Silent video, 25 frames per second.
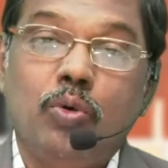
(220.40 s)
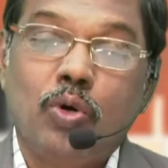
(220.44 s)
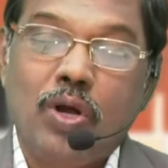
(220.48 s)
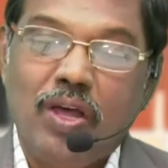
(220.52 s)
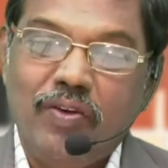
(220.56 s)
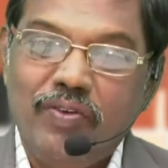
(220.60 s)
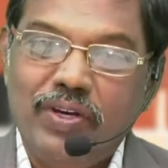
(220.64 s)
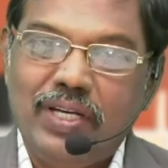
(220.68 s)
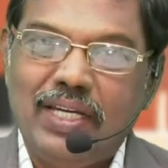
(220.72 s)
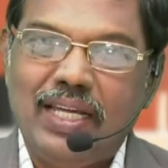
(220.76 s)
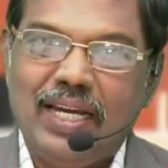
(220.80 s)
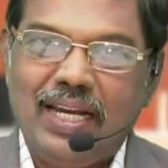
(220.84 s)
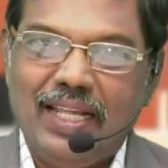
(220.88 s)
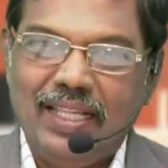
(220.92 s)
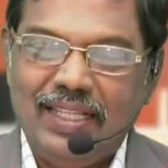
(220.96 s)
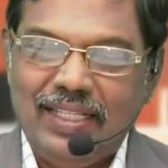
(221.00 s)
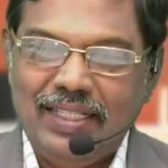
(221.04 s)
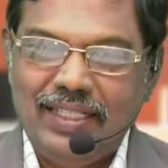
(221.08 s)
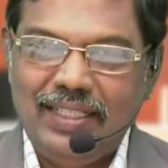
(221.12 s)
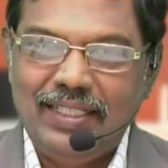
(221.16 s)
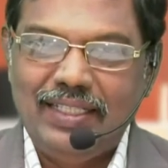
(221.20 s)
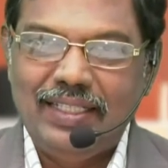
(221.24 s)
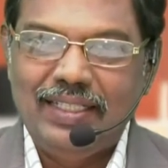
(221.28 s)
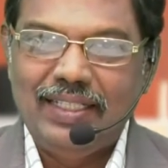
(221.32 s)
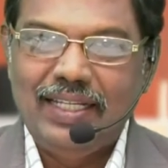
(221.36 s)

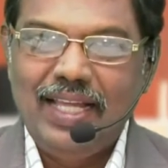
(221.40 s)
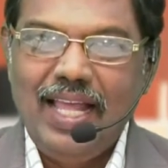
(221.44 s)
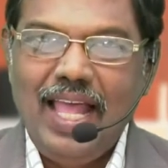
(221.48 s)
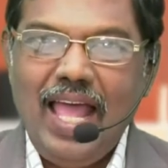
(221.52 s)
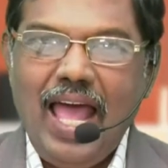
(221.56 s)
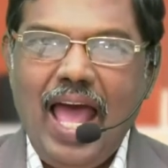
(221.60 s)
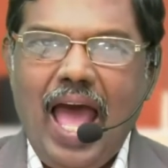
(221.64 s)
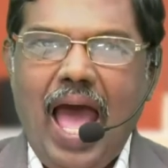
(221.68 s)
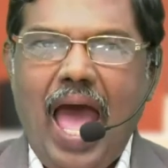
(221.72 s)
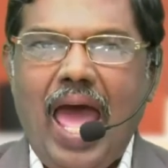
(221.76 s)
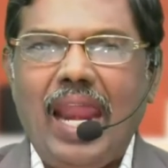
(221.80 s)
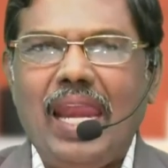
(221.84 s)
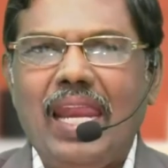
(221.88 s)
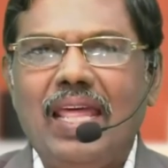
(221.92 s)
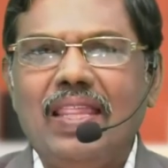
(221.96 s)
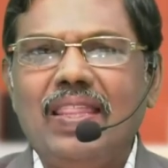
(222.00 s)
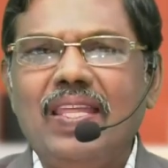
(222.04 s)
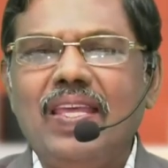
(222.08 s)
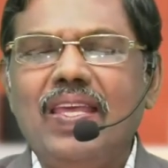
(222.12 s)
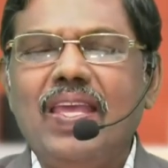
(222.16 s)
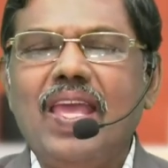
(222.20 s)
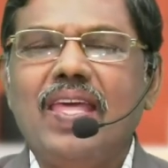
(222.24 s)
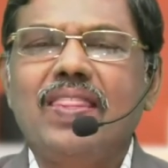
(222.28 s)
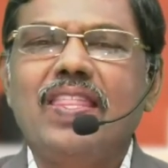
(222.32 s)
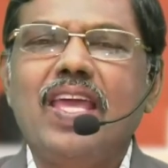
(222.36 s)
முனவுகிறது
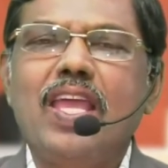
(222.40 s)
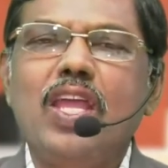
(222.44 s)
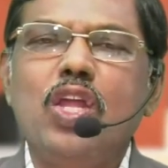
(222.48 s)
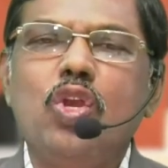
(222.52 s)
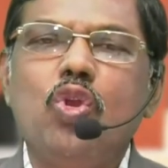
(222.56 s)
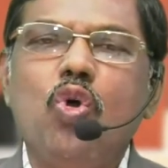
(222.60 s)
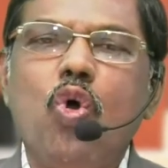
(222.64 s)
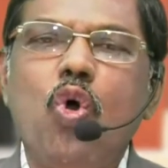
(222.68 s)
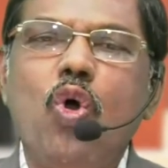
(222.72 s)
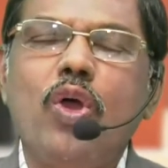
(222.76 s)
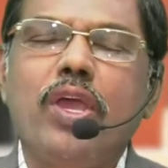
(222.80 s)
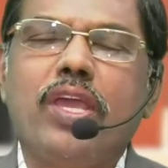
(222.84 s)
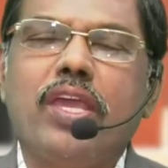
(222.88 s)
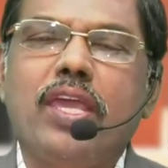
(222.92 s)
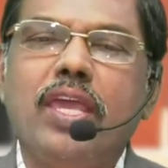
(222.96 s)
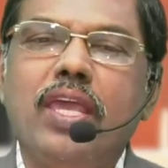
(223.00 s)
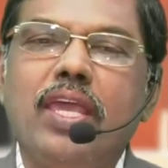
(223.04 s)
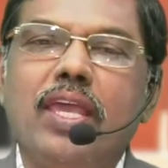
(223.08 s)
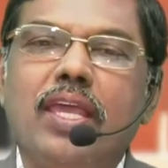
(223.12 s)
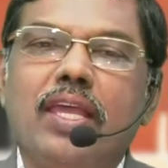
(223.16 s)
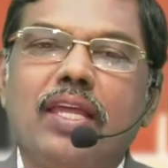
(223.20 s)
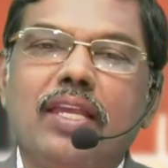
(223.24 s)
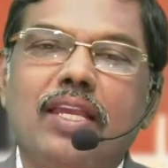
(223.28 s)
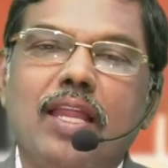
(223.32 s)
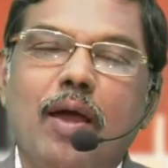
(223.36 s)
அல்லது எதை
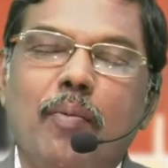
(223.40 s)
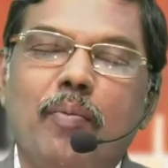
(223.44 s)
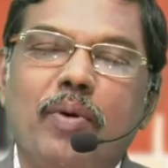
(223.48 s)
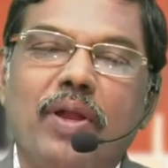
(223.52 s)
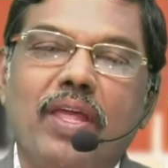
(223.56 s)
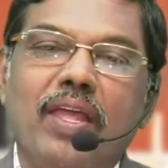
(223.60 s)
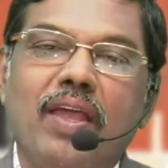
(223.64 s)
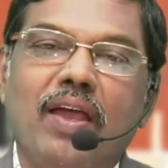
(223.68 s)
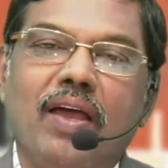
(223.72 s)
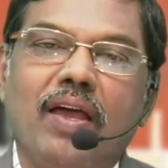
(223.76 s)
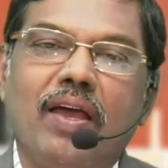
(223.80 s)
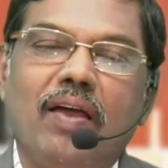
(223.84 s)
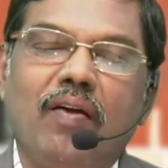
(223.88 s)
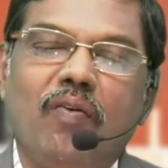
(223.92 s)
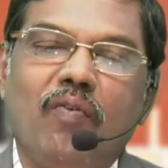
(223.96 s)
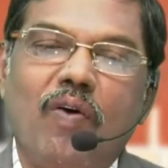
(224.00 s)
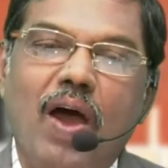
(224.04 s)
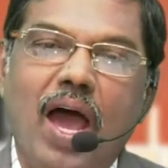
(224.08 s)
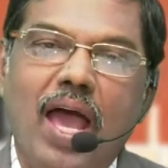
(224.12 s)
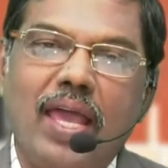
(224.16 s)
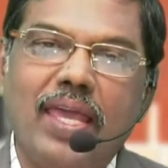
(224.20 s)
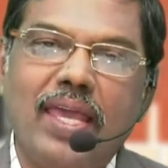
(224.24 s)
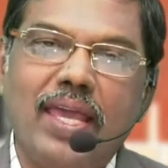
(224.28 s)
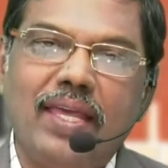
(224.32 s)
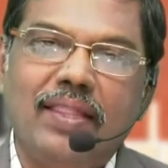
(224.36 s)
நோக்கி நம்முடைய
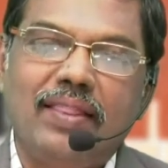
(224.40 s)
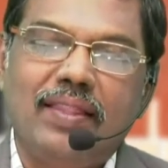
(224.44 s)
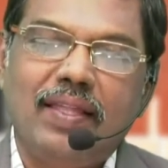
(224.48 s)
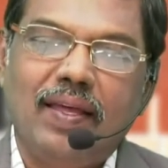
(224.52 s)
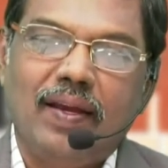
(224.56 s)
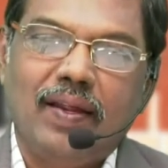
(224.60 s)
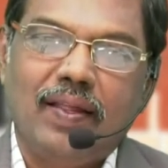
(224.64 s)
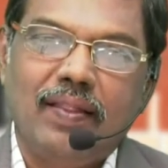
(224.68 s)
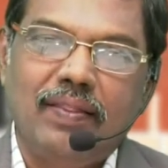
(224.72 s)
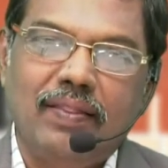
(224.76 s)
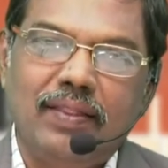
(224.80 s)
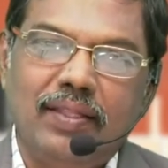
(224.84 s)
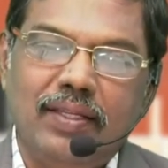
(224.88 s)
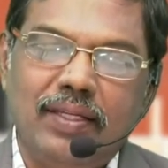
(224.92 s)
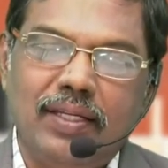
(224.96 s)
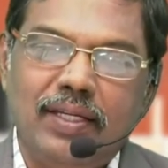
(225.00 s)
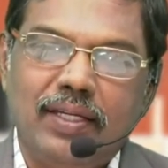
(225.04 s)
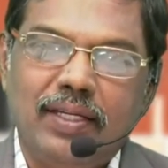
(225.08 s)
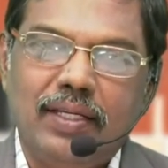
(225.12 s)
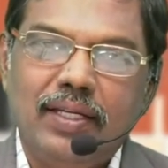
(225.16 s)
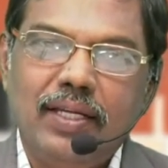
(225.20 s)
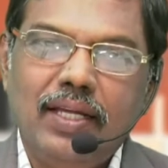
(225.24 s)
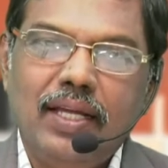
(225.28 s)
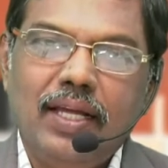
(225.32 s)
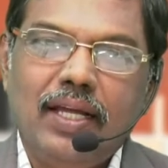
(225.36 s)
வாயை திறந்து
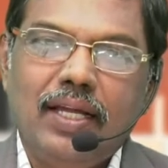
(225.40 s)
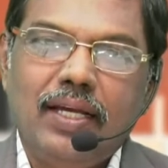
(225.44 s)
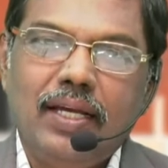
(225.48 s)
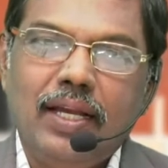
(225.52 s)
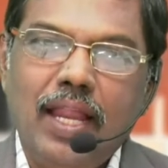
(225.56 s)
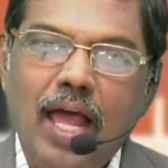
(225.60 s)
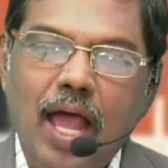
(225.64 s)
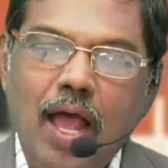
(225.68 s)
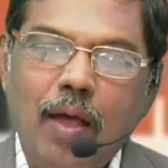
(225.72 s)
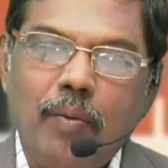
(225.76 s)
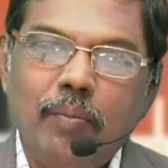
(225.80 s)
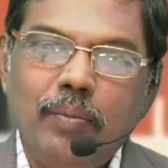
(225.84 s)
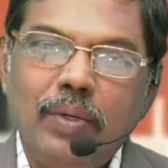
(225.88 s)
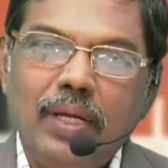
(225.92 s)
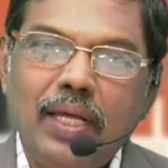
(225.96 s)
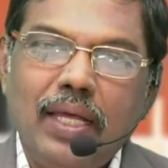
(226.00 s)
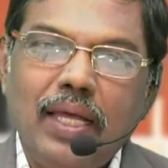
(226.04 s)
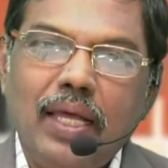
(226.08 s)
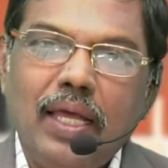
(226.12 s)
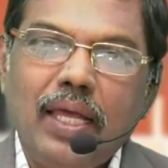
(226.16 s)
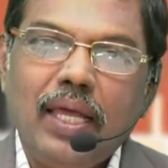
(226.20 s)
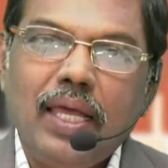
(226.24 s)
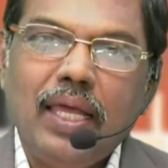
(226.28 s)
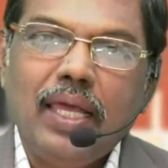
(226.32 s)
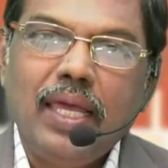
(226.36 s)
நாம்
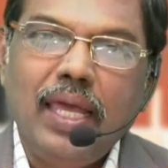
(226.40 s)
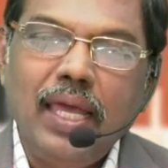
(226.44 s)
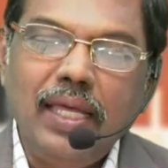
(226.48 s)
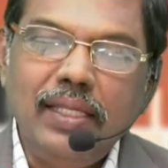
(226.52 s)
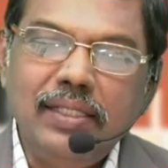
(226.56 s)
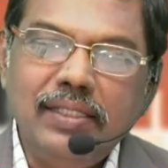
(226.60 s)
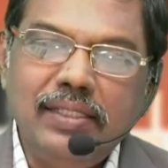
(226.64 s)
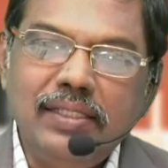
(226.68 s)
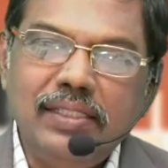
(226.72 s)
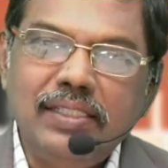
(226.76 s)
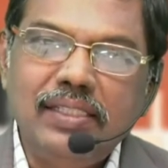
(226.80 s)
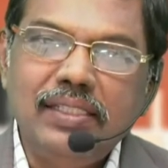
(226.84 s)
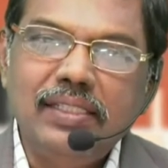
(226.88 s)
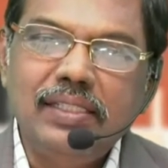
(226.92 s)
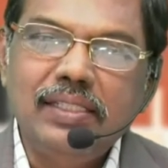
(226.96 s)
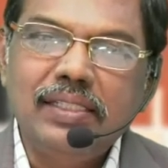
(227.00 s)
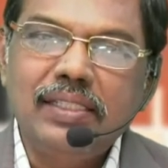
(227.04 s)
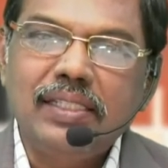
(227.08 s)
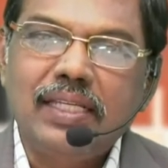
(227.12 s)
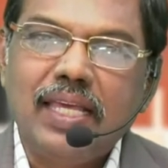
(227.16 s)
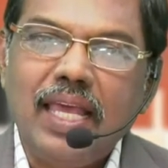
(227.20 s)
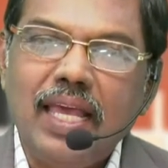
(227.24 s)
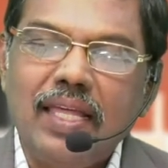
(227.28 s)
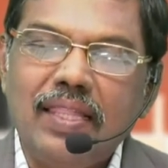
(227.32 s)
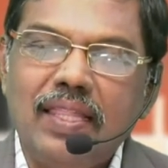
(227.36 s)
கெஞ்சி
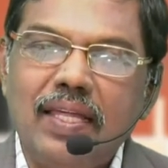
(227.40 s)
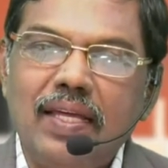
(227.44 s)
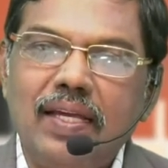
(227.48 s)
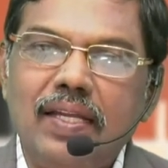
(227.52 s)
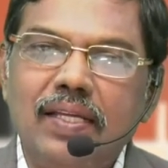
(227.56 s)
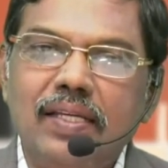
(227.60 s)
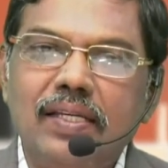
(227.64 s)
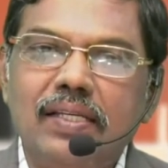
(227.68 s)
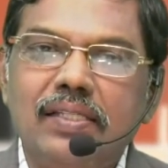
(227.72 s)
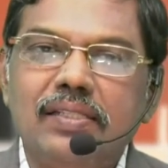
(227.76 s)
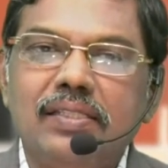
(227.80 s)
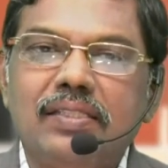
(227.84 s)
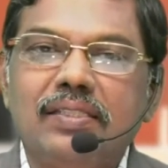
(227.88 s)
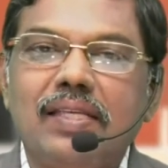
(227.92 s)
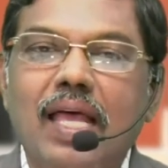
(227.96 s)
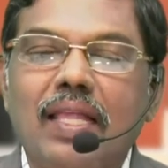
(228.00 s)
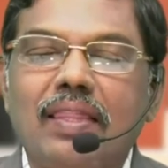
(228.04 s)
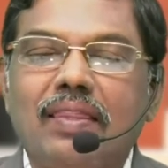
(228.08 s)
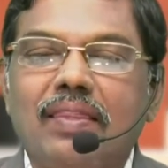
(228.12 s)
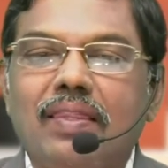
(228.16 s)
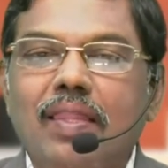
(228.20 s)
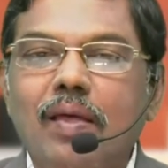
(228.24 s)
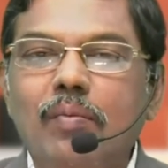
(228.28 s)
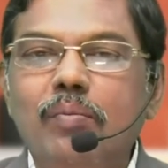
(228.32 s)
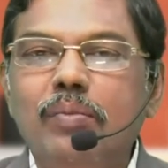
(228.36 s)
கெதறி
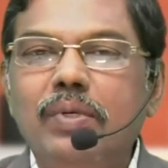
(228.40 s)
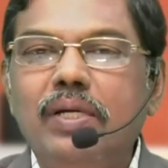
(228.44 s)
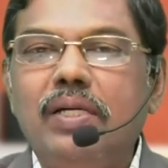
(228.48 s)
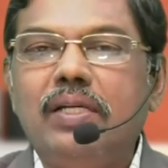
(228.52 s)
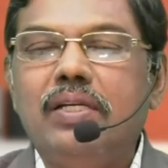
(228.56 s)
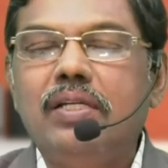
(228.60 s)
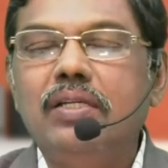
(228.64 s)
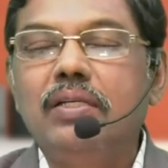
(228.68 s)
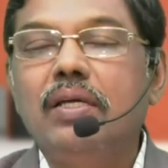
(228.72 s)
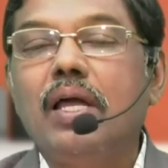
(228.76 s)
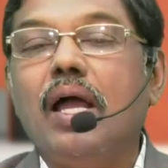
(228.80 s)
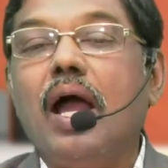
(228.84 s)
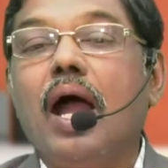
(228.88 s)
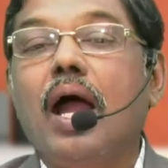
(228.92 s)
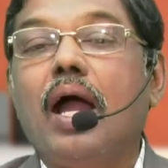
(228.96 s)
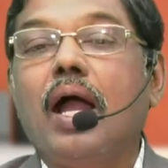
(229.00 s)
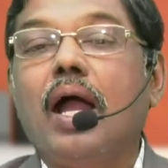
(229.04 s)
சத்தமிட்டு